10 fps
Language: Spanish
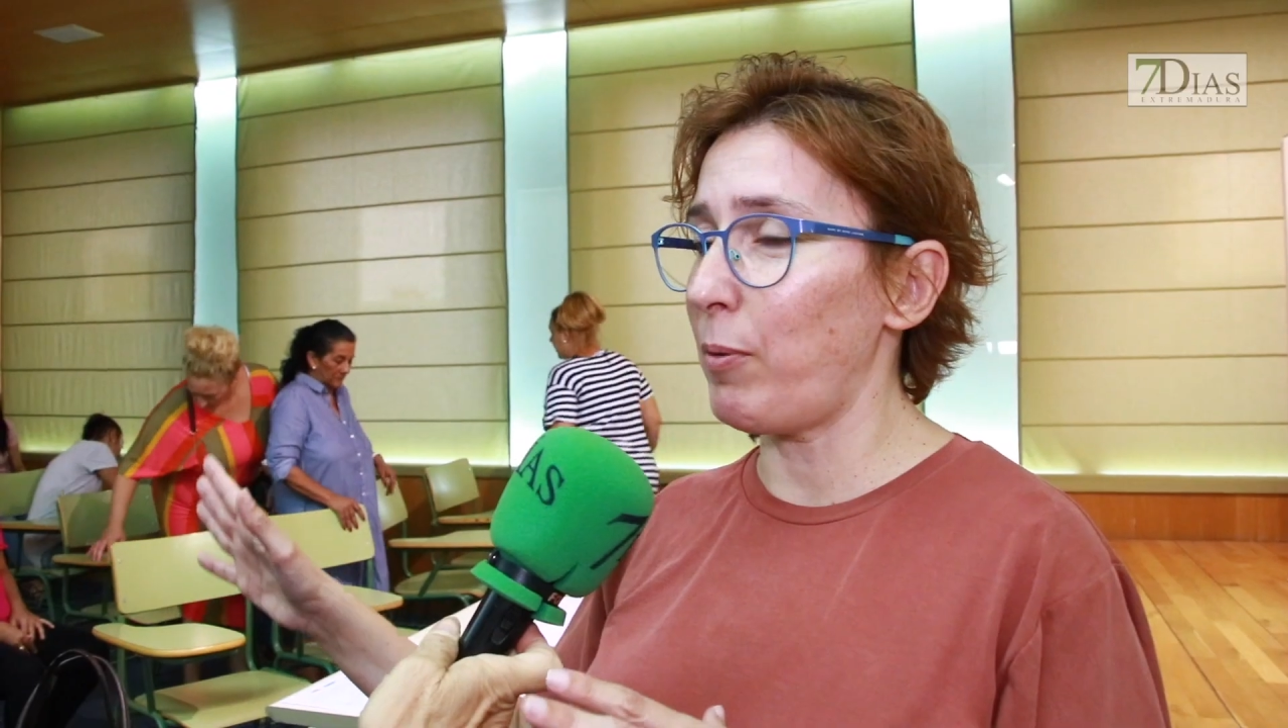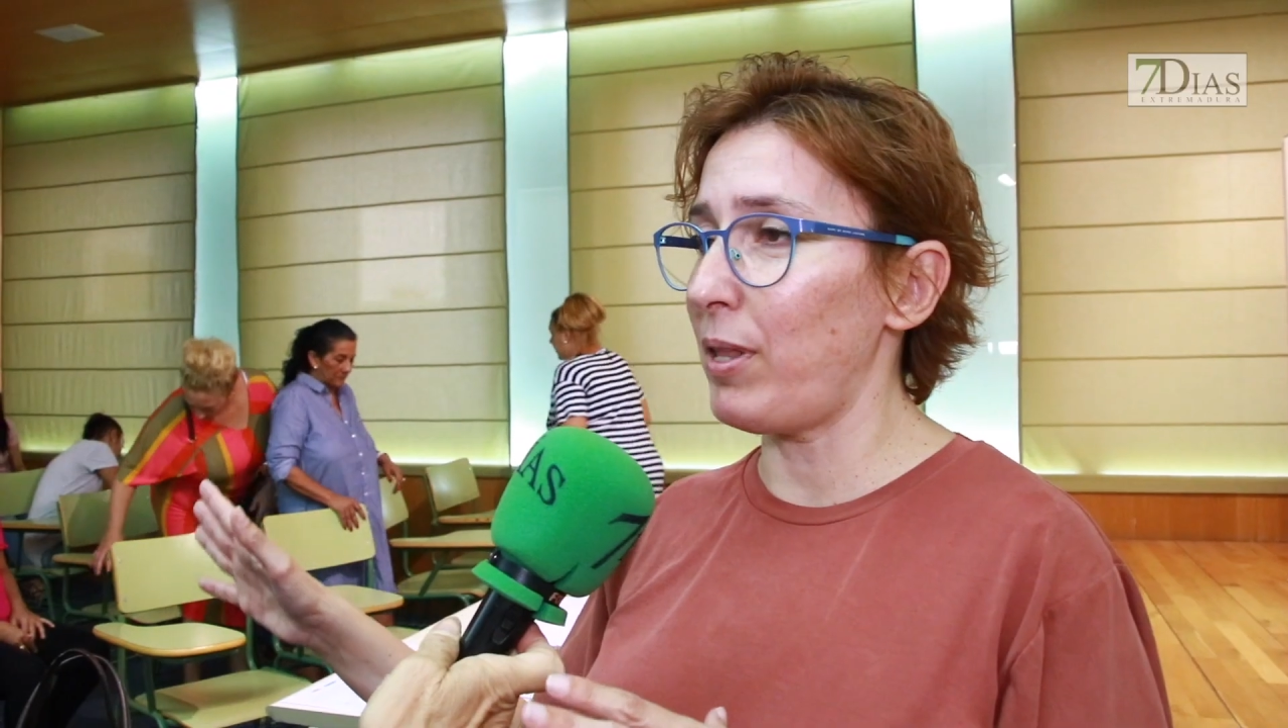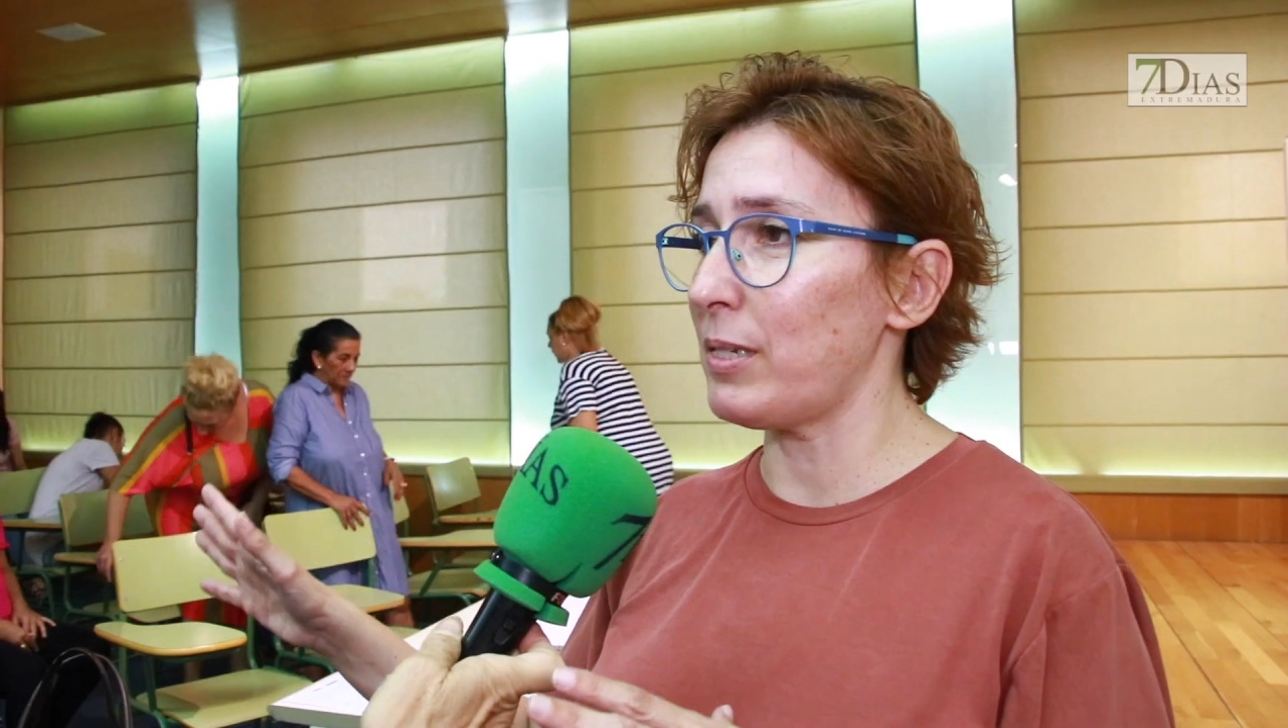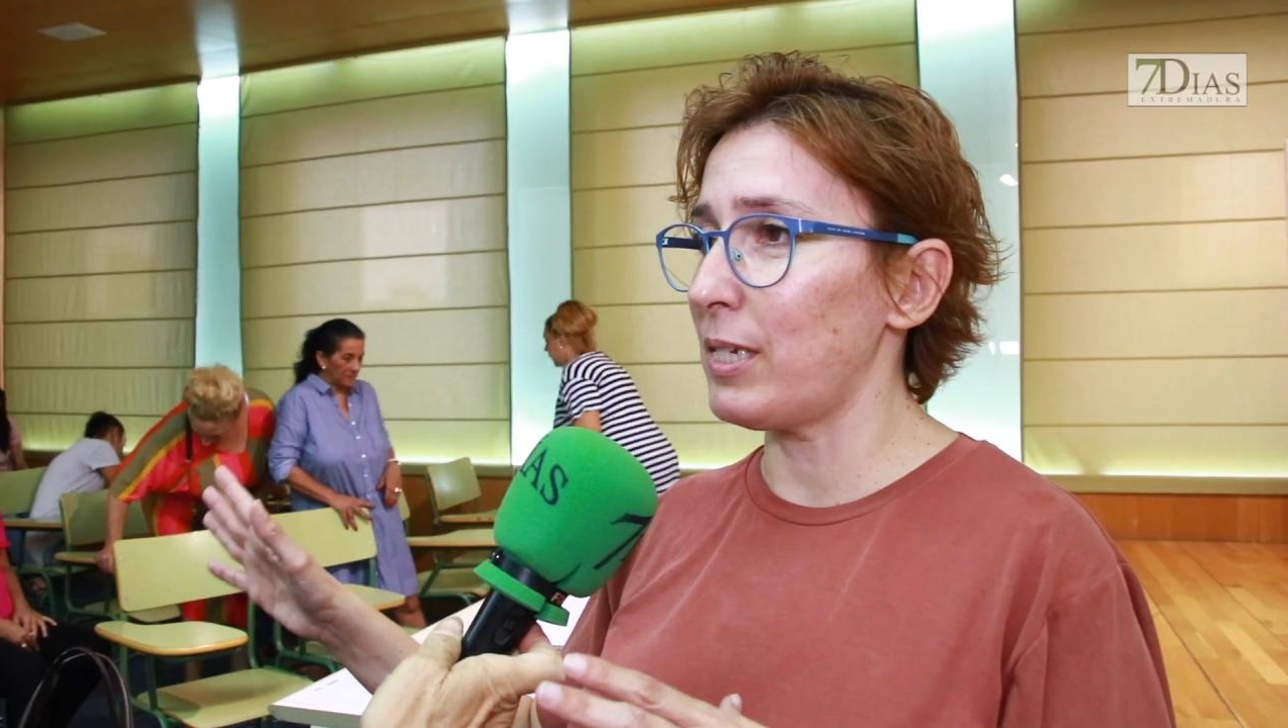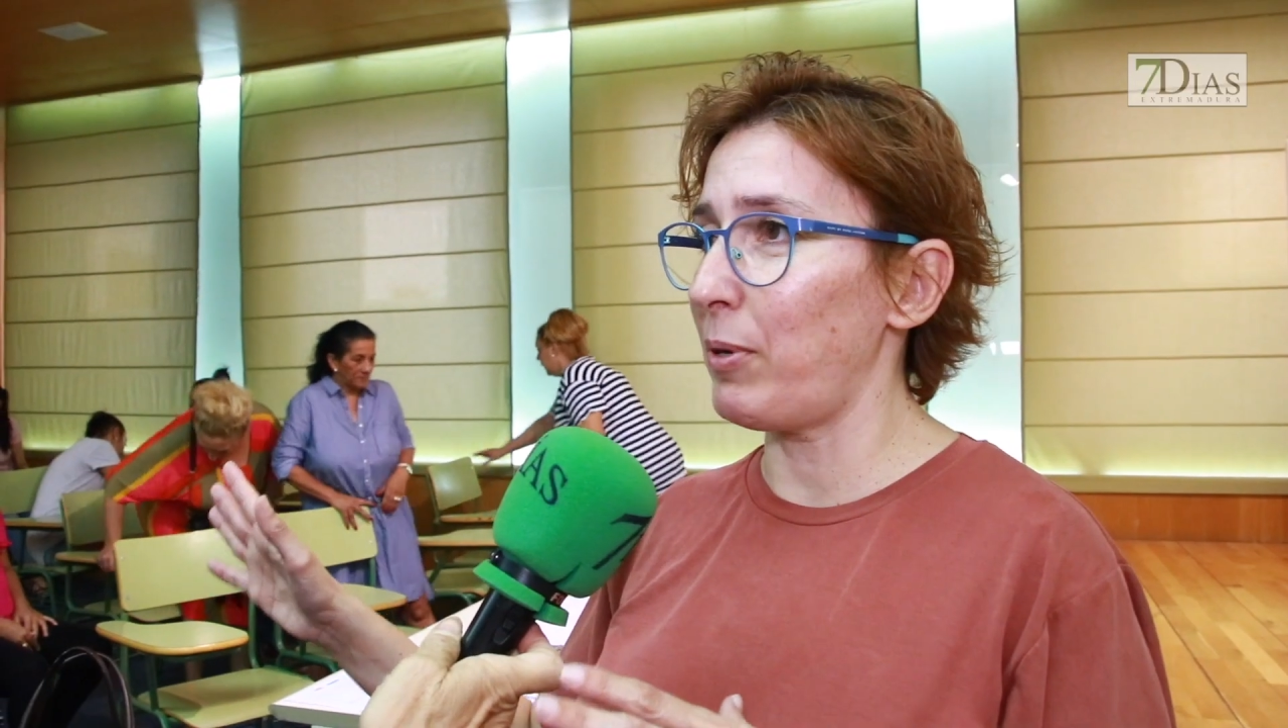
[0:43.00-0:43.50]
que
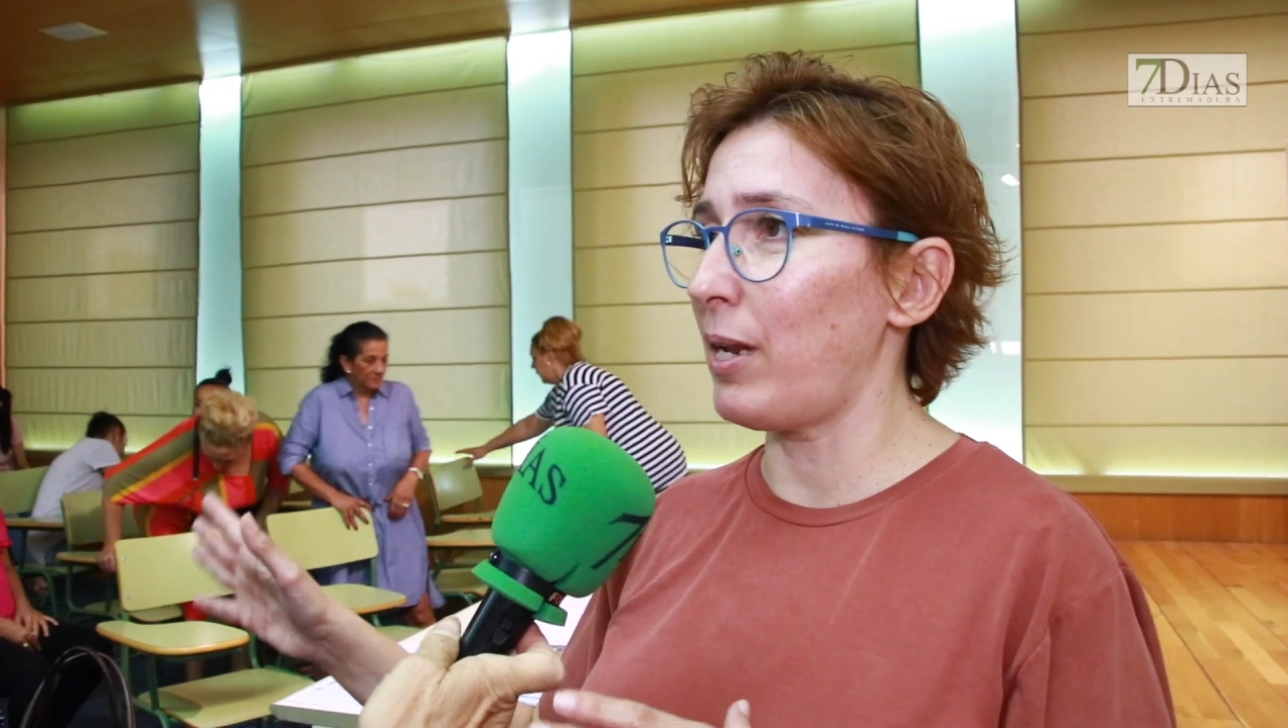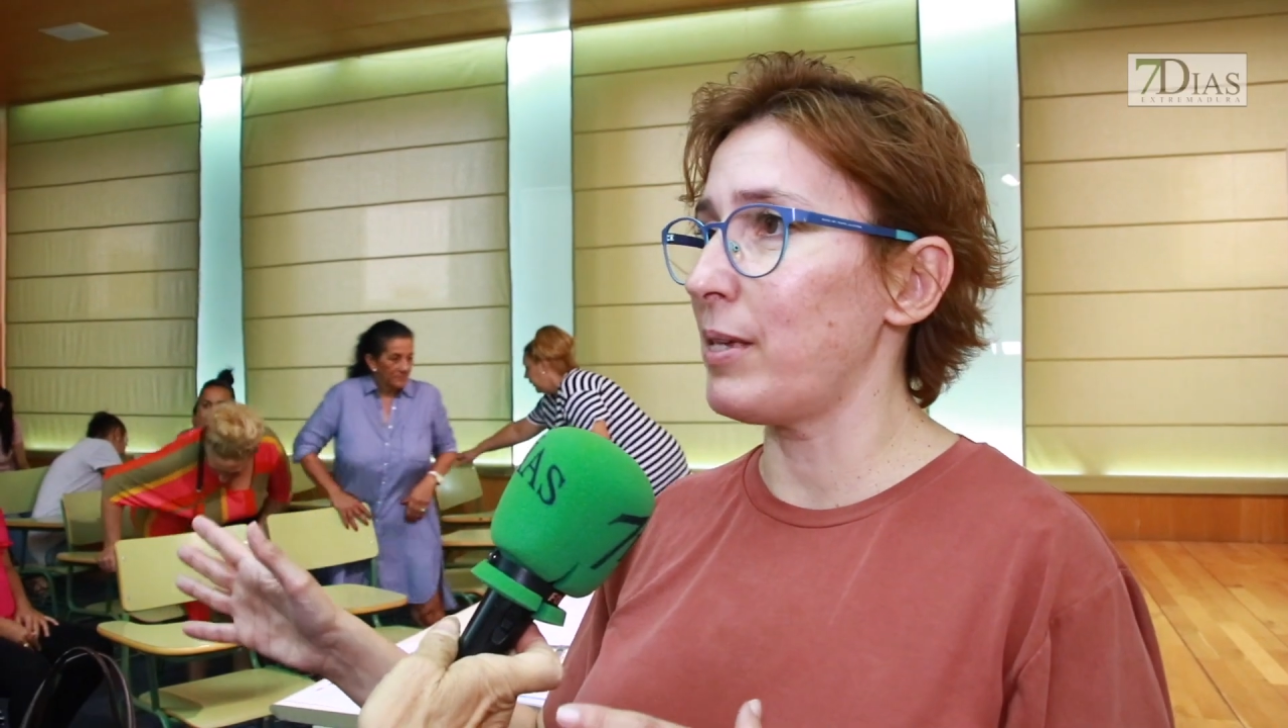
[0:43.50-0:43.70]
se van